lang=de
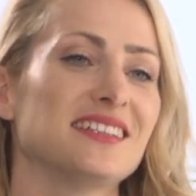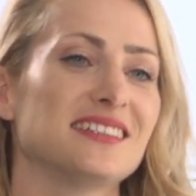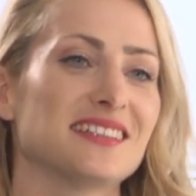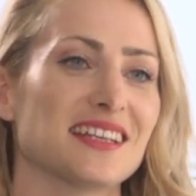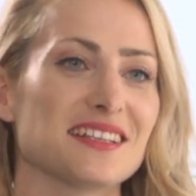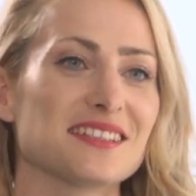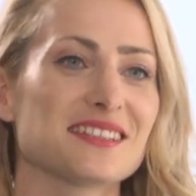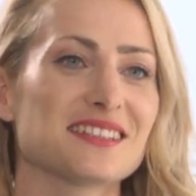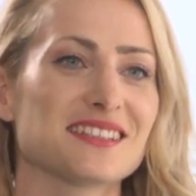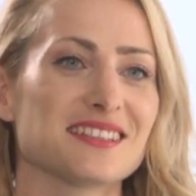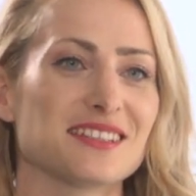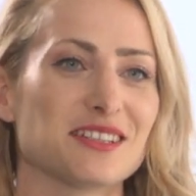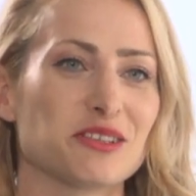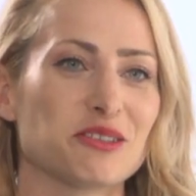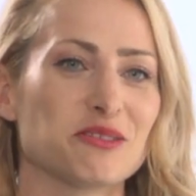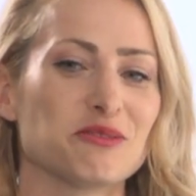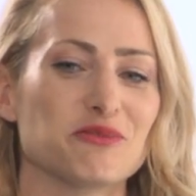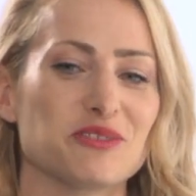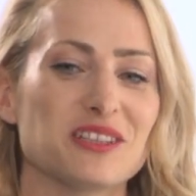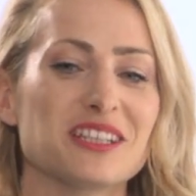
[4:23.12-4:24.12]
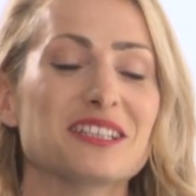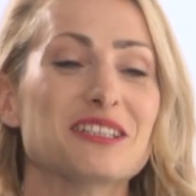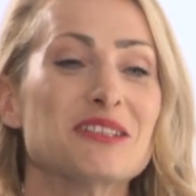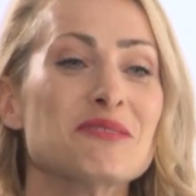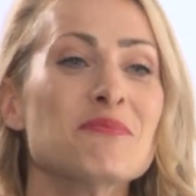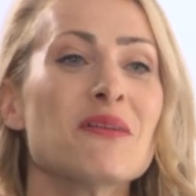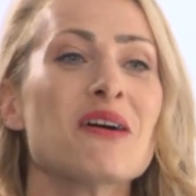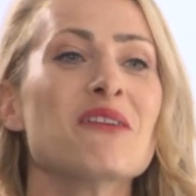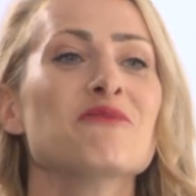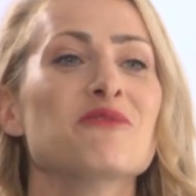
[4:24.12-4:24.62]
dass äh, wir
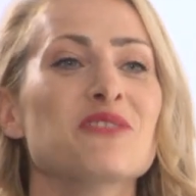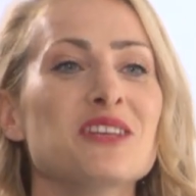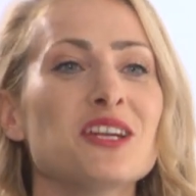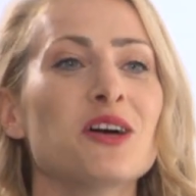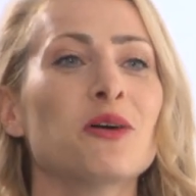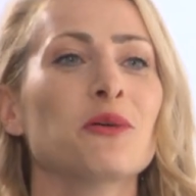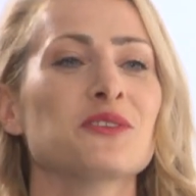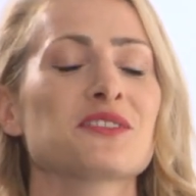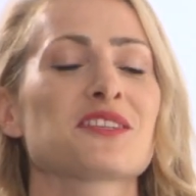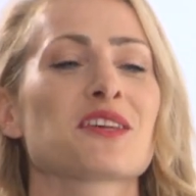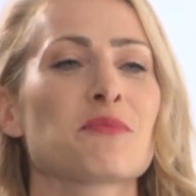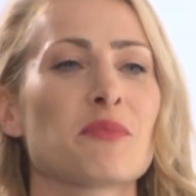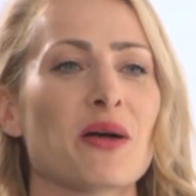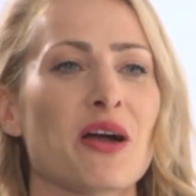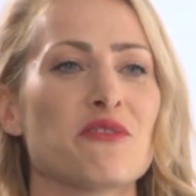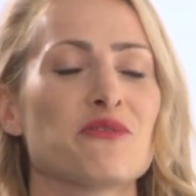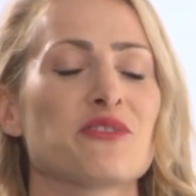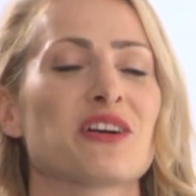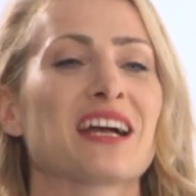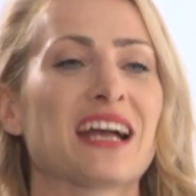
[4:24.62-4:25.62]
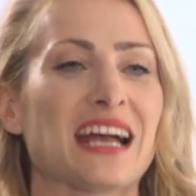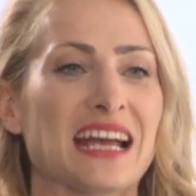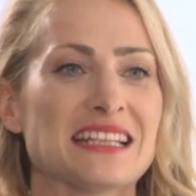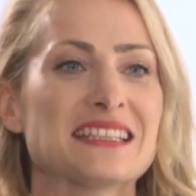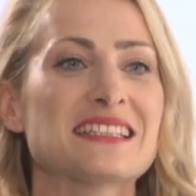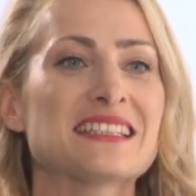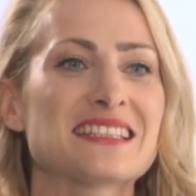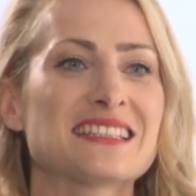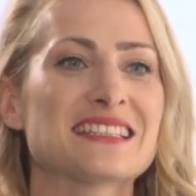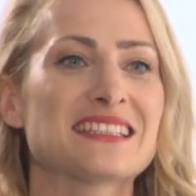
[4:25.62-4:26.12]
immer wieder unsere
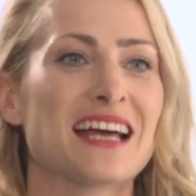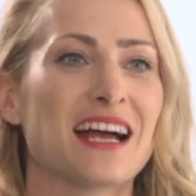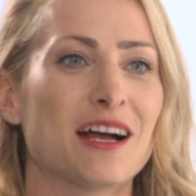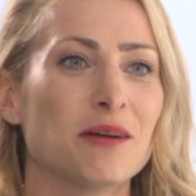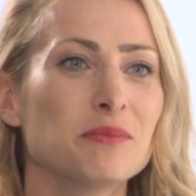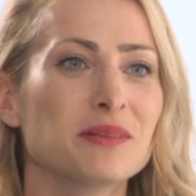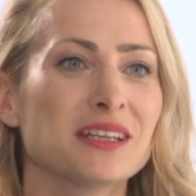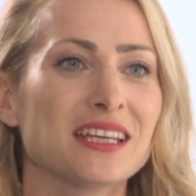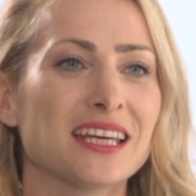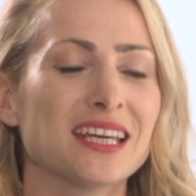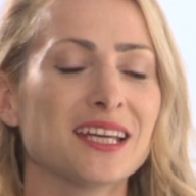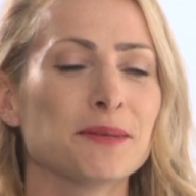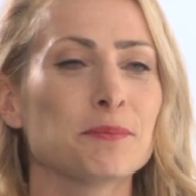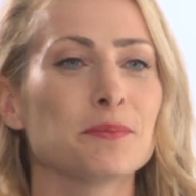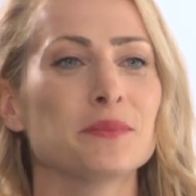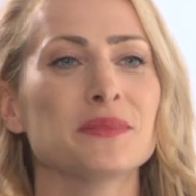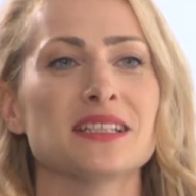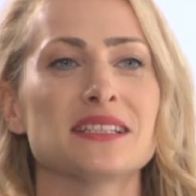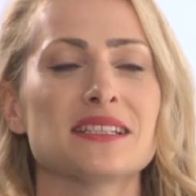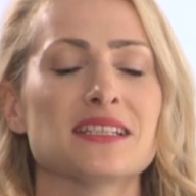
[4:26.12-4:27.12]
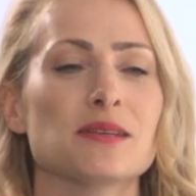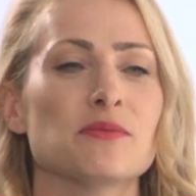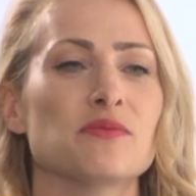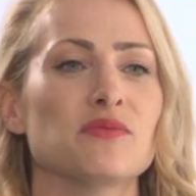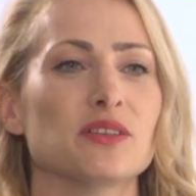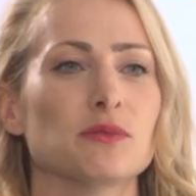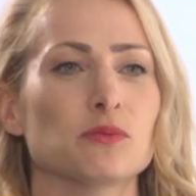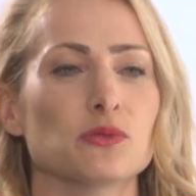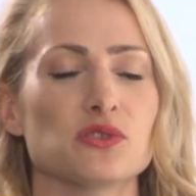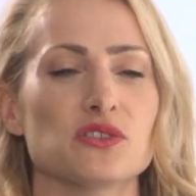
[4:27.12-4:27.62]
Präferenzen abgeben, indem
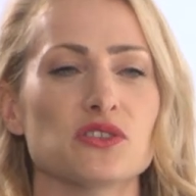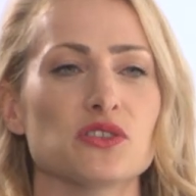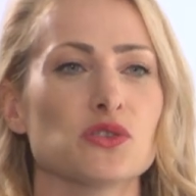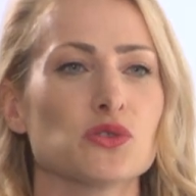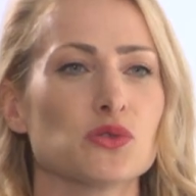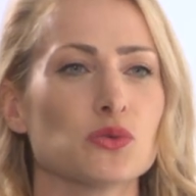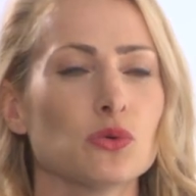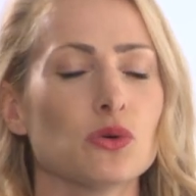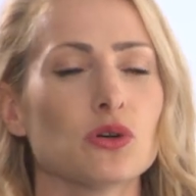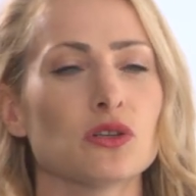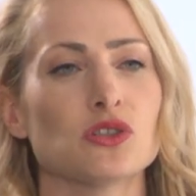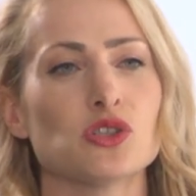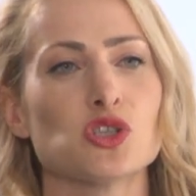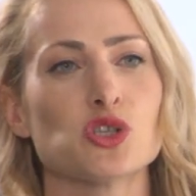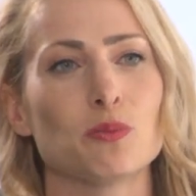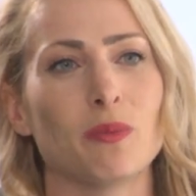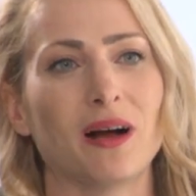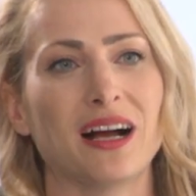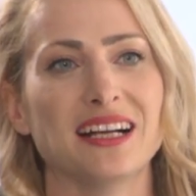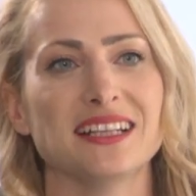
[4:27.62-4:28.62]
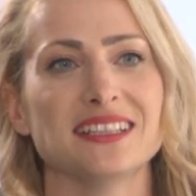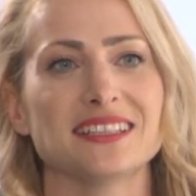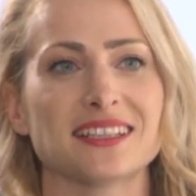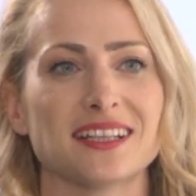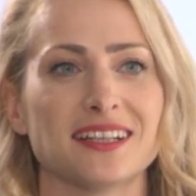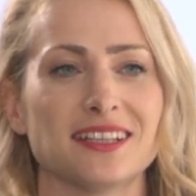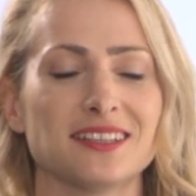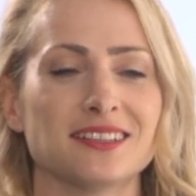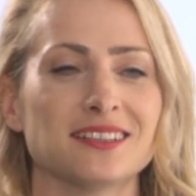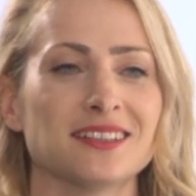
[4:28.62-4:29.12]
wir Musik suchen,
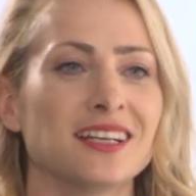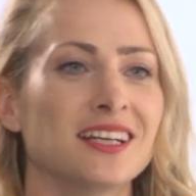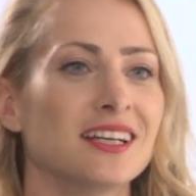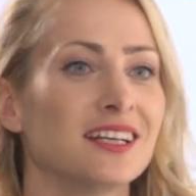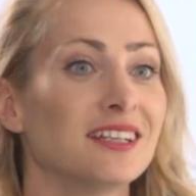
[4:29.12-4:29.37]
speichern,